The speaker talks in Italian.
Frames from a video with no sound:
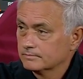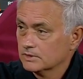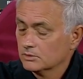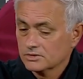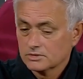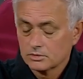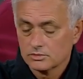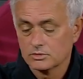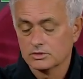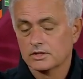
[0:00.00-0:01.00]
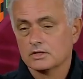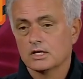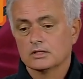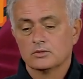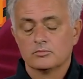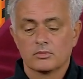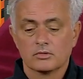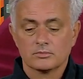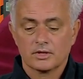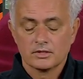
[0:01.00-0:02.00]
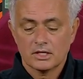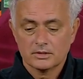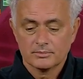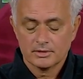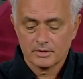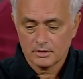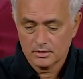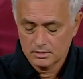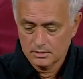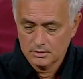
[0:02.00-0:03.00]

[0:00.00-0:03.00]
è una situazione reale, è un problema reale per,